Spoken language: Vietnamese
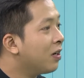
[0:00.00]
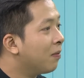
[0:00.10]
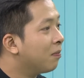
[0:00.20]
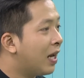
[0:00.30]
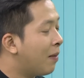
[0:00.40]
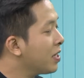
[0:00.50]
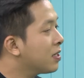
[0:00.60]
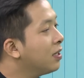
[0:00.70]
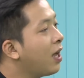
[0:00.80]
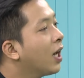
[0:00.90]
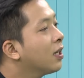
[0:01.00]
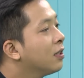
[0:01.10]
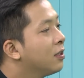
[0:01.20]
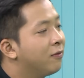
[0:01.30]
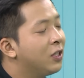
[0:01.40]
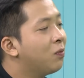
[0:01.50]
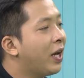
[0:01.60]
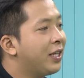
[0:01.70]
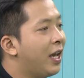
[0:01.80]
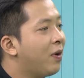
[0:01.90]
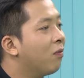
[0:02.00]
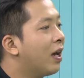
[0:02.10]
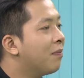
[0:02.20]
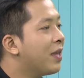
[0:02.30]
làm là bác sĩ thật dạ. và lúc này thì em không tham